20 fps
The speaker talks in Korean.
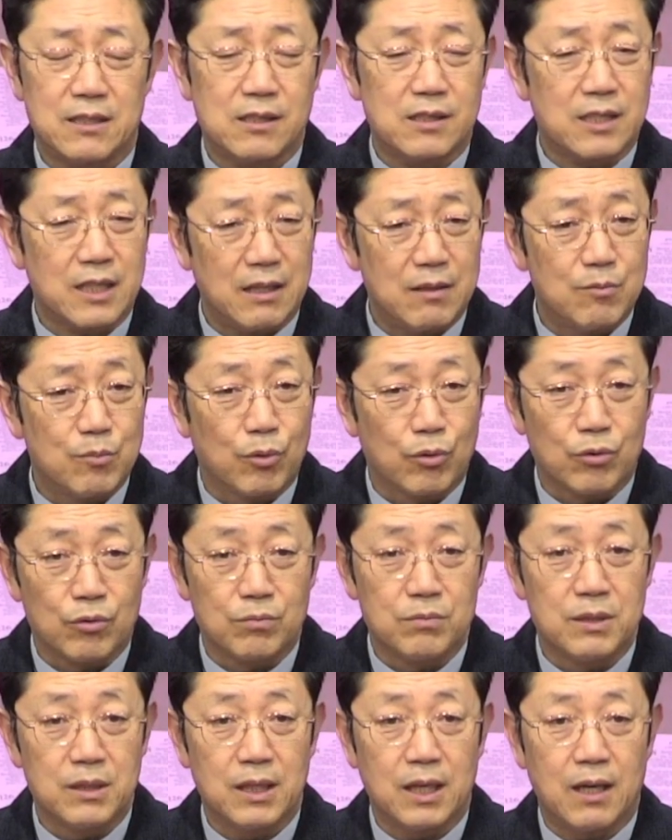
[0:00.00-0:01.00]
잘
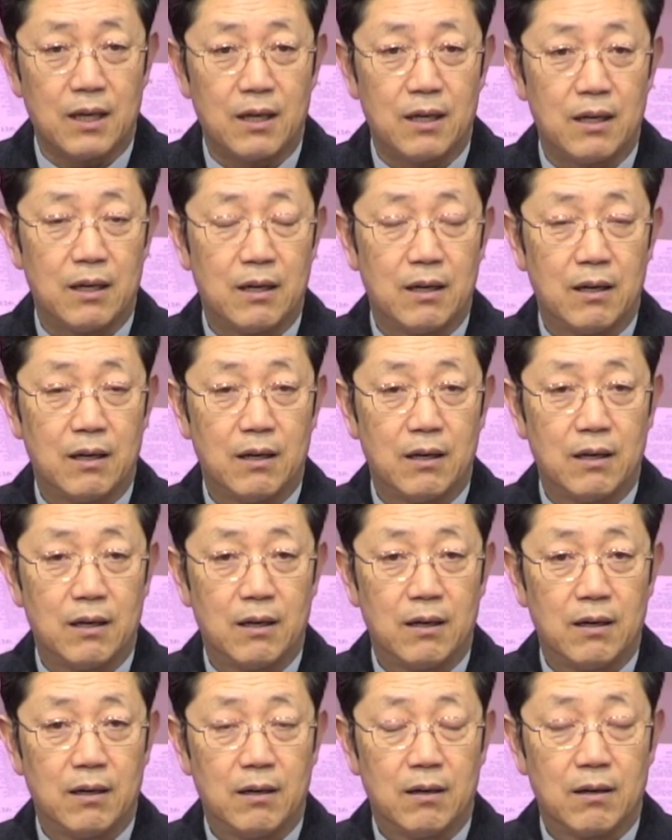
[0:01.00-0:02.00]
모릅니다.
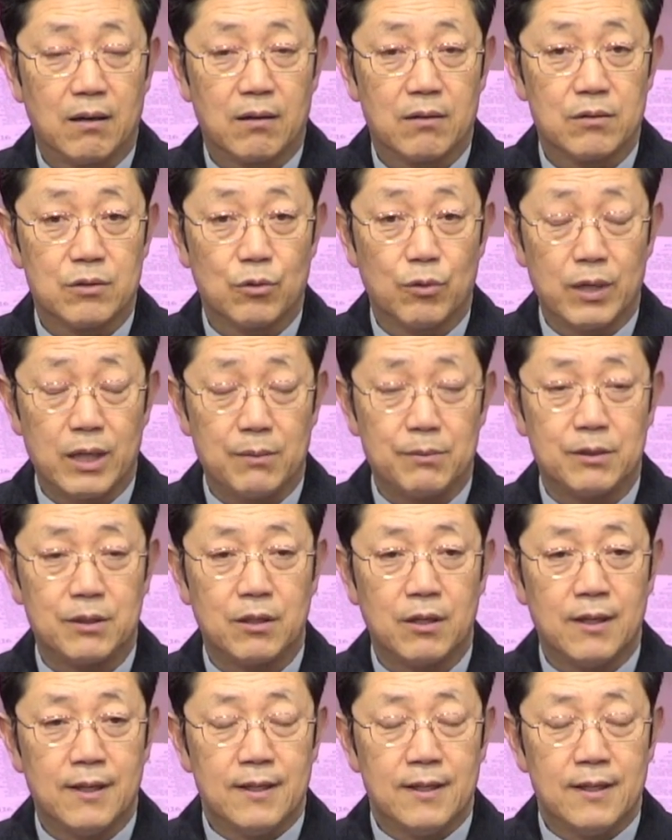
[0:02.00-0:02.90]
왜냐하면